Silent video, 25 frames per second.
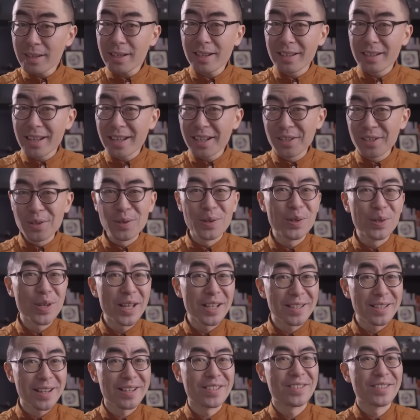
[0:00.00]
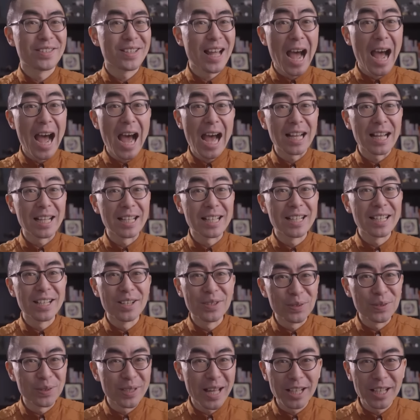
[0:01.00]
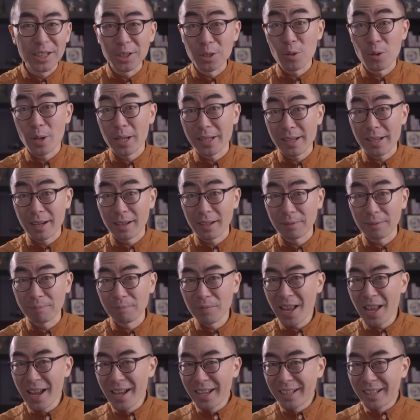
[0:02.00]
这个呢就有点像是坦克履带的转向了。